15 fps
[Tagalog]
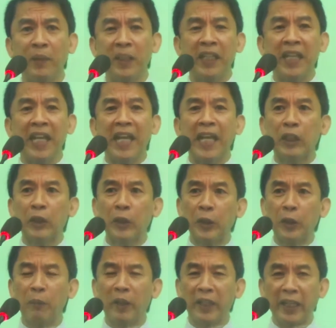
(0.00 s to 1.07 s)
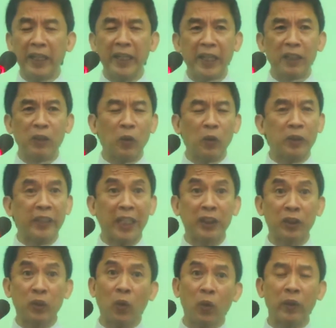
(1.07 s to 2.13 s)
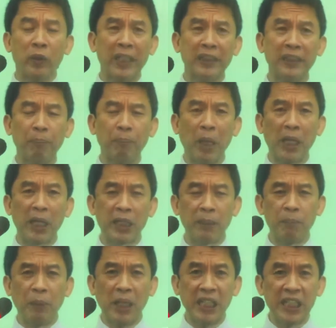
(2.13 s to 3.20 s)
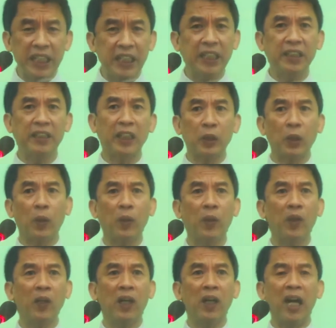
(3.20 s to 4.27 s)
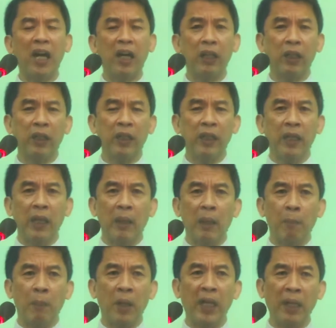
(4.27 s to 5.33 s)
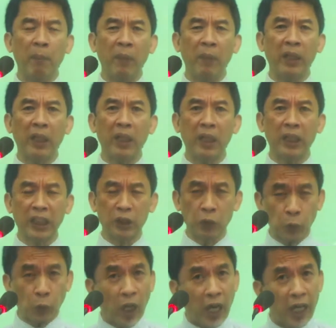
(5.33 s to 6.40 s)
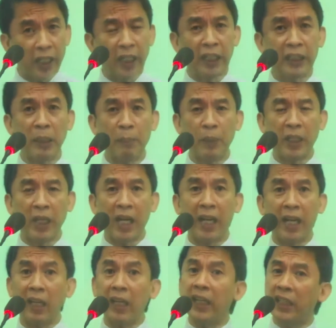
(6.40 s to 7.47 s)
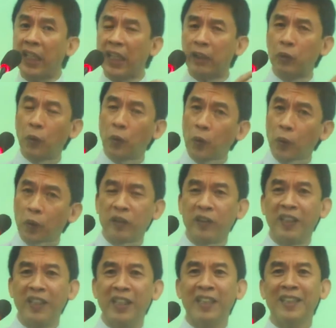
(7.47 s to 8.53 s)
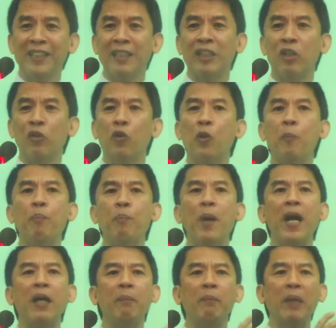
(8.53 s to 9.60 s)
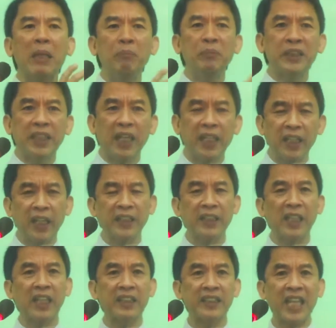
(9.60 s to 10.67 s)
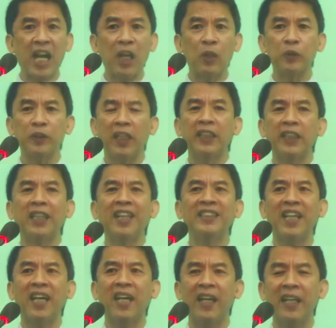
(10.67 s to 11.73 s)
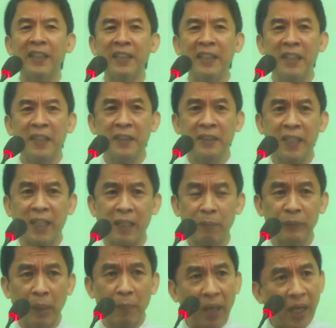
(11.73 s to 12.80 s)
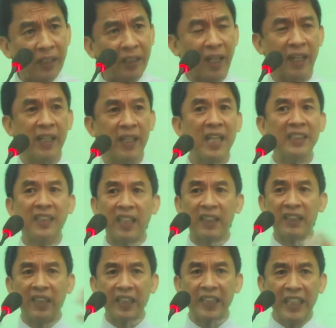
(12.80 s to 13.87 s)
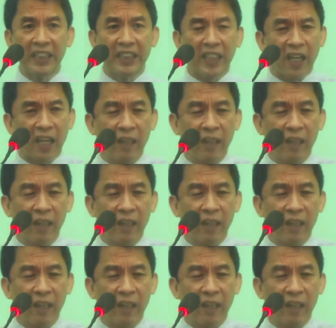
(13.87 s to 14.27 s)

ito yung magiging konteksto o nasa paligid nito ang mga, mga uh, katotohanan na ating pag-aaral ay nakatuon upang maibsan ang kanilang takot na kanilang na, naramdaman, naranasan at nakita